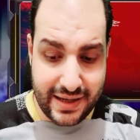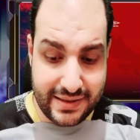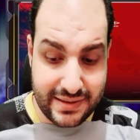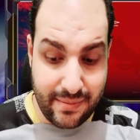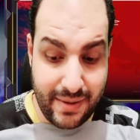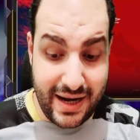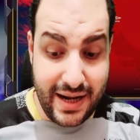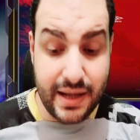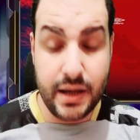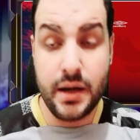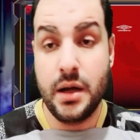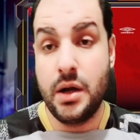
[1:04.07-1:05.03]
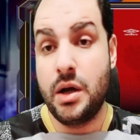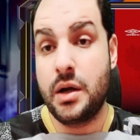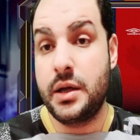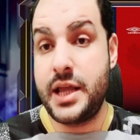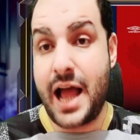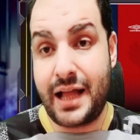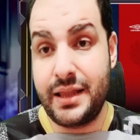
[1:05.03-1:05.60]
الزمالك
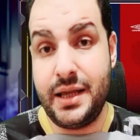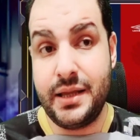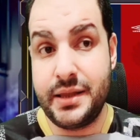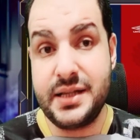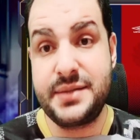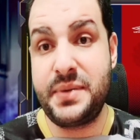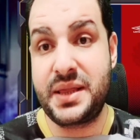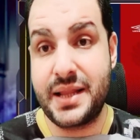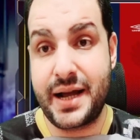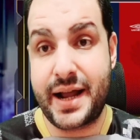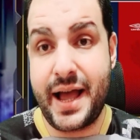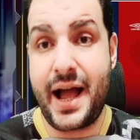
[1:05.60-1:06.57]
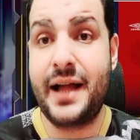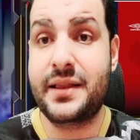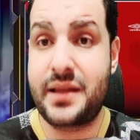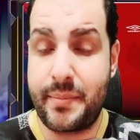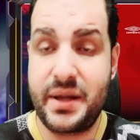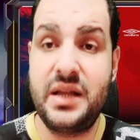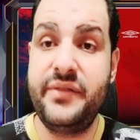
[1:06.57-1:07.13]
يعني نسبة نجاح 80%
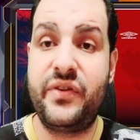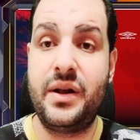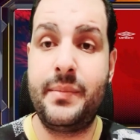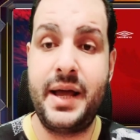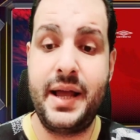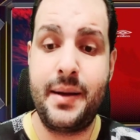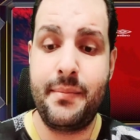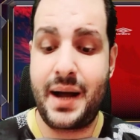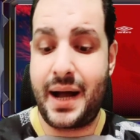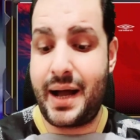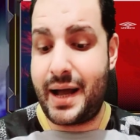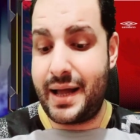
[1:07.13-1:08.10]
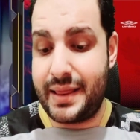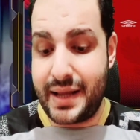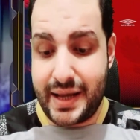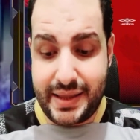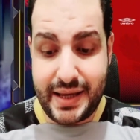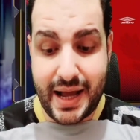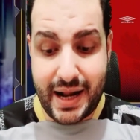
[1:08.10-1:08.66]
مع
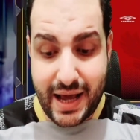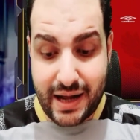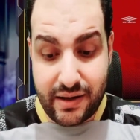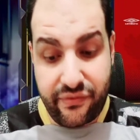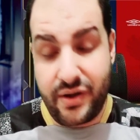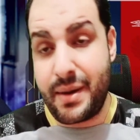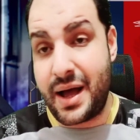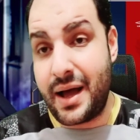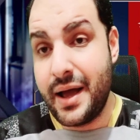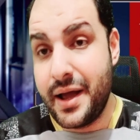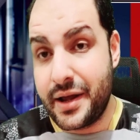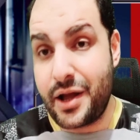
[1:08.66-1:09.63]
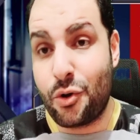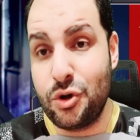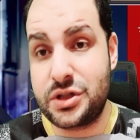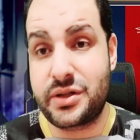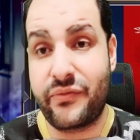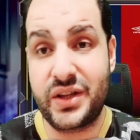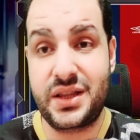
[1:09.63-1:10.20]
النادي الأهلي فيما
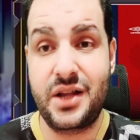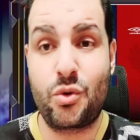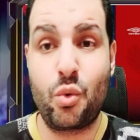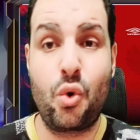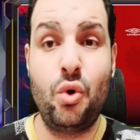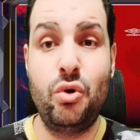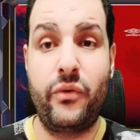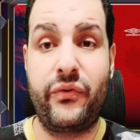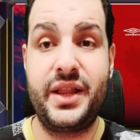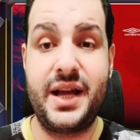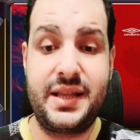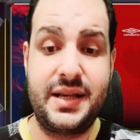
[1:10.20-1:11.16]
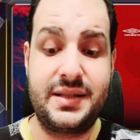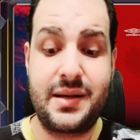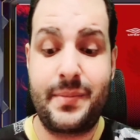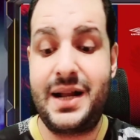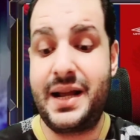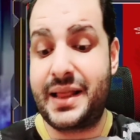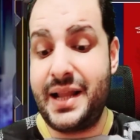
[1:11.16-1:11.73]
يخص فترة وجوده في نادي
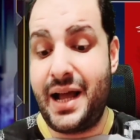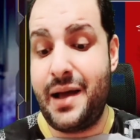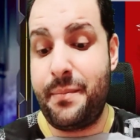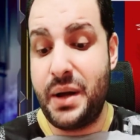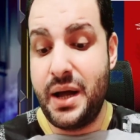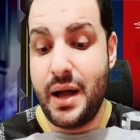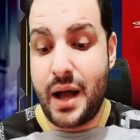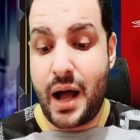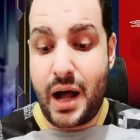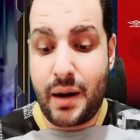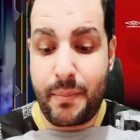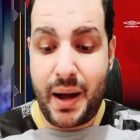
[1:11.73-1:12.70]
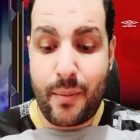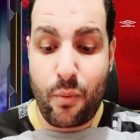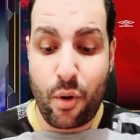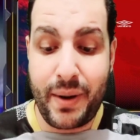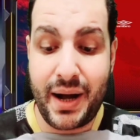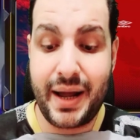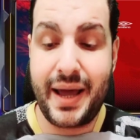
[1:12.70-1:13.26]
الزمالك لعب أربع
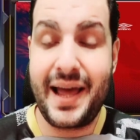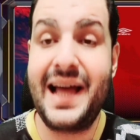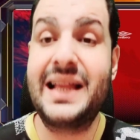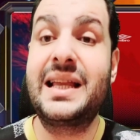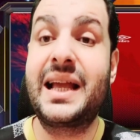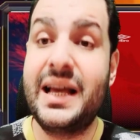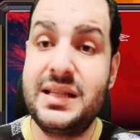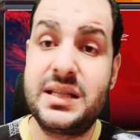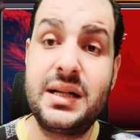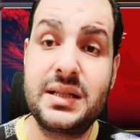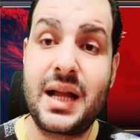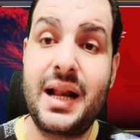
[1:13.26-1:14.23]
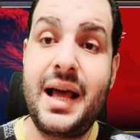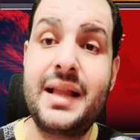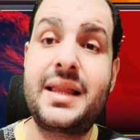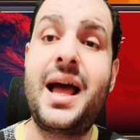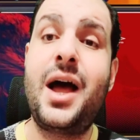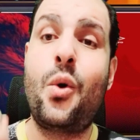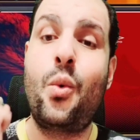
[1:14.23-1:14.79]
مباريات خسر
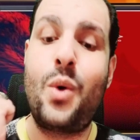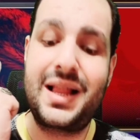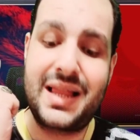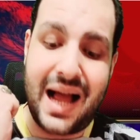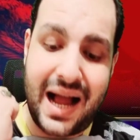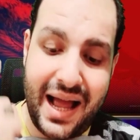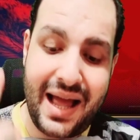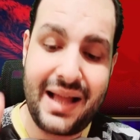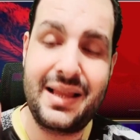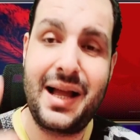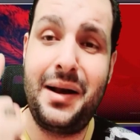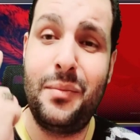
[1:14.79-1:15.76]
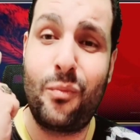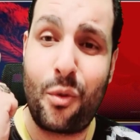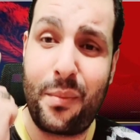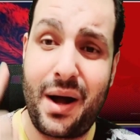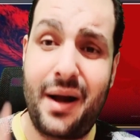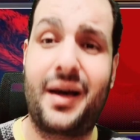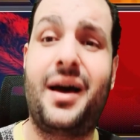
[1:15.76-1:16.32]
ثلاثة وتعادل
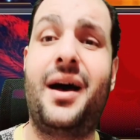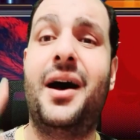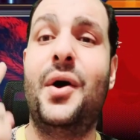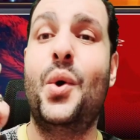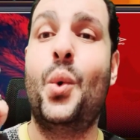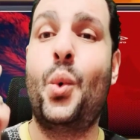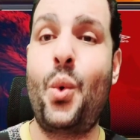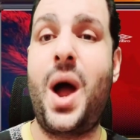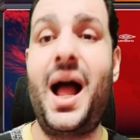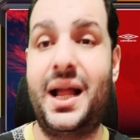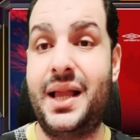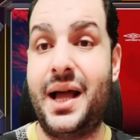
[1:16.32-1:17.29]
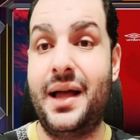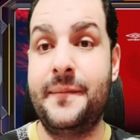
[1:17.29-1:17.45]
مباراة واحدة